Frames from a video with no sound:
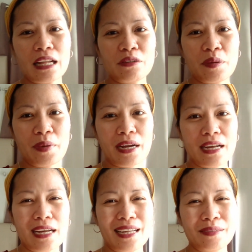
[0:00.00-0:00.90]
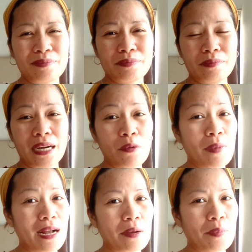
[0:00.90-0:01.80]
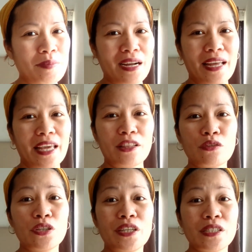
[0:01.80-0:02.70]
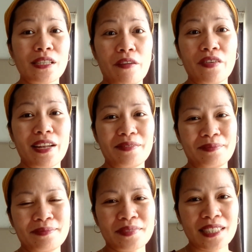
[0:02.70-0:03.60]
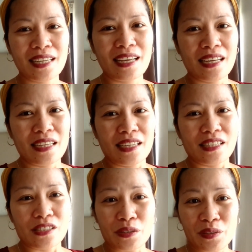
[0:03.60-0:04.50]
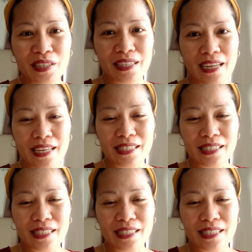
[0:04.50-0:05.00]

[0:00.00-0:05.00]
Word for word: lalo na mga mga umaga pa mga 8 or 7. So yun na